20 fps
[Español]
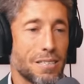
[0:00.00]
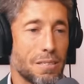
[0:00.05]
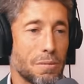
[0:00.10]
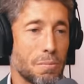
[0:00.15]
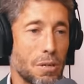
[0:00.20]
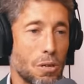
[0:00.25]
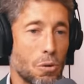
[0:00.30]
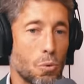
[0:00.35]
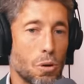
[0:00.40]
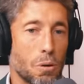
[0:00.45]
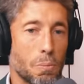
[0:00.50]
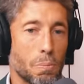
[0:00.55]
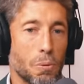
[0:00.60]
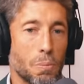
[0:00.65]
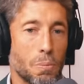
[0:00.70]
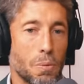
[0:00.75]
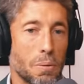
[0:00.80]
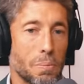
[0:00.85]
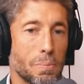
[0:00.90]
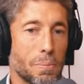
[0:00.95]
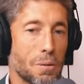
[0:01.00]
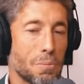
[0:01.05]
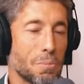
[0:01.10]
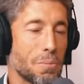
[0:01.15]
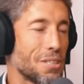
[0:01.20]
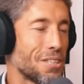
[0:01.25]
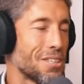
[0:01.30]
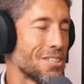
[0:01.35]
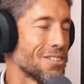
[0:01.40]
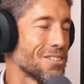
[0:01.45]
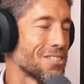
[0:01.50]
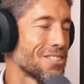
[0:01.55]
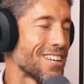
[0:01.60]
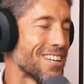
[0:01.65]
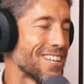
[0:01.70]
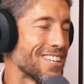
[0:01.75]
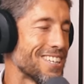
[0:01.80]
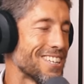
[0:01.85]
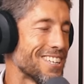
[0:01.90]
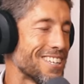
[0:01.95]
Y mi cuerpo me permitió
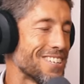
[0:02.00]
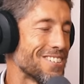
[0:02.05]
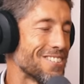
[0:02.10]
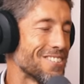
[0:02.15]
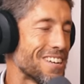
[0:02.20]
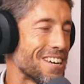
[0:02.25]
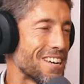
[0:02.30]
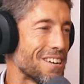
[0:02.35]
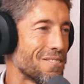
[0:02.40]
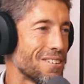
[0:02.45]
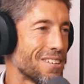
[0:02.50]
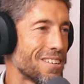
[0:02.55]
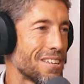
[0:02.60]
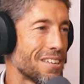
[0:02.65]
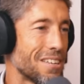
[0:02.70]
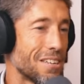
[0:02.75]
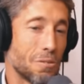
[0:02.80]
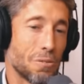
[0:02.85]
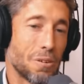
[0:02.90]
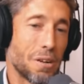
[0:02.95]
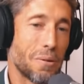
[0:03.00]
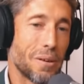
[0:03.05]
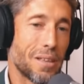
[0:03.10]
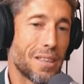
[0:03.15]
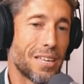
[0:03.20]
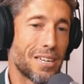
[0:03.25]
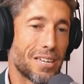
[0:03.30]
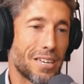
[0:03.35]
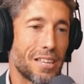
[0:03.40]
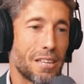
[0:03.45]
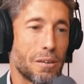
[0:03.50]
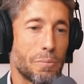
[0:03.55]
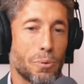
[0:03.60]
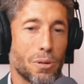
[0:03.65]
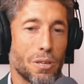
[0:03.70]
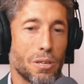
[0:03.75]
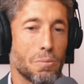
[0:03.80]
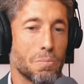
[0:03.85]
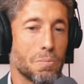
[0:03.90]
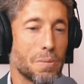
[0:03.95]
salir en una, en una becerra
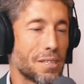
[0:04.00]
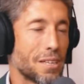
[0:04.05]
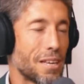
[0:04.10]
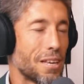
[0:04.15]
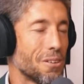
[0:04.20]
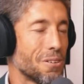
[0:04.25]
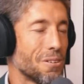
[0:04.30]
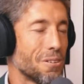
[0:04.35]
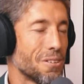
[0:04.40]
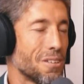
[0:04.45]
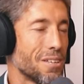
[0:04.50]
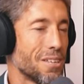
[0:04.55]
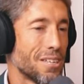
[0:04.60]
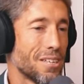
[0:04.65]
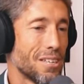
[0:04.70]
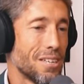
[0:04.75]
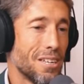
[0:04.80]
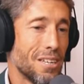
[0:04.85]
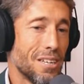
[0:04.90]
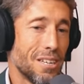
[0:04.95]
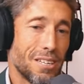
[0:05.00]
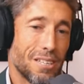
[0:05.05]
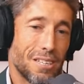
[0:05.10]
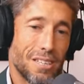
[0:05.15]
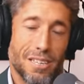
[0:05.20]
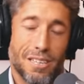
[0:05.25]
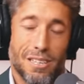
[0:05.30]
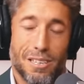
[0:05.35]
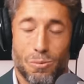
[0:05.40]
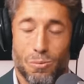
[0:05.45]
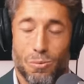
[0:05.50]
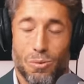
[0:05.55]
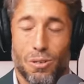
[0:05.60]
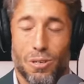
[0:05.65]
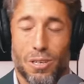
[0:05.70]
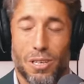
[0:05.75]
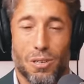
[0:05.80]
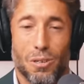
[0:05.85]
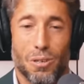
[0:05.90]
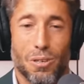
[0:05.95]
después de un matador, de, de, un
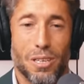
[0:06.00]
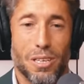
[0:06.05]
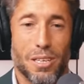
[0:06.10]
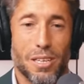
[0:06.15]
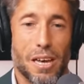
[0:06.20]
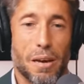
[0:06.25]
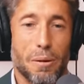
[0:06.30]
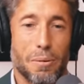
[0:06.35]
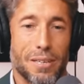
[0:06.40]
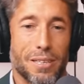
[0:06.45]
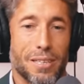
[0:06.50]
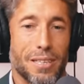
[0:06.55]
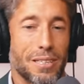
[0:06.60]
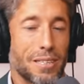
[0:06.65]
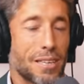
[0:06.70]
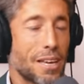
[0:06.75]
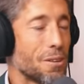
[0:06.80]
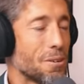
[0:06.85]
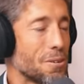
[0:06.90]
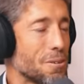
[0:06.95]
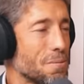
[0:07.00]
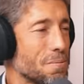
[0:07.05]
torero, de, haber tentado,